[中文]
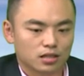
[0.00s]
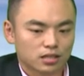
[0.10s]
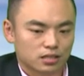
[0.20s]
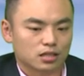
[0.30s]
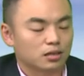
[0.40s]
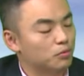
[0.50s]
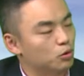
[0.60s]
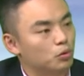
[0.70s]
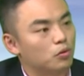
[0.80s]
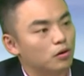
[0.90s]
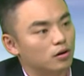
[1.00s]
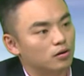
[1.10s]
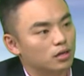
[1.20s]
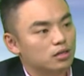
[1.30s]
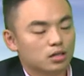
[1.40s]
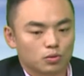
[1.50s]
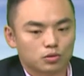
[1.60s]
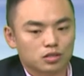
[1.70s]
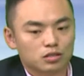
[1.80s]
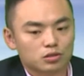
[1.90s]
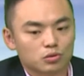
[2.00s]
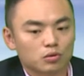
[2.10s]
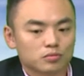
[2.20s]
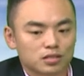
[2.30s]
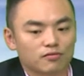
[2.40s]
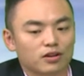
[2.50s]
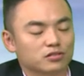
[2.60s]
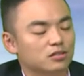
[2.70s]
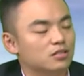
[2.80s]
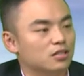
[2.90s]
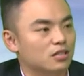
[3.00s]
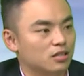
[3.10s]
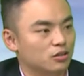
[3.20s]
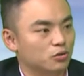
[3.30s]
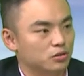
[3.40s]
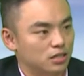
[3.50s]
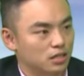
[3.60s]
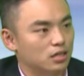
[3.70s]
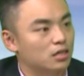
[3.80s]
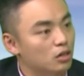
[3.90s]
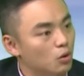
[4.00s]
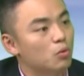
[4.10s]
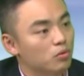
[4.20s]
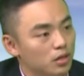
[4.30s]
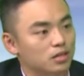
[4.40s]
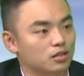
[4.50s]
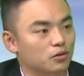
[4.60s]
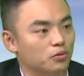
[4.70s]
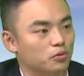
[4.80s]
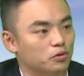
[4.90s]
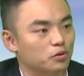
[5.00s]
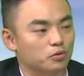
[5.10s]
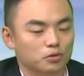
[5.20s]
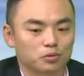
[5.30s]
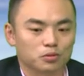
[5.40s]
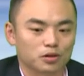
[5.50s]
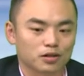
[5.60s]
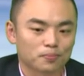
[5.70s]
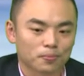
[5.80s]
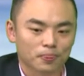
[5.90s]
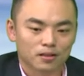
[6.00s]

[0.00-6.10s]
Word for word: 练习那么多哈，那我知道是说，我们新方子这里也有结合公益的活动，对对？我们有结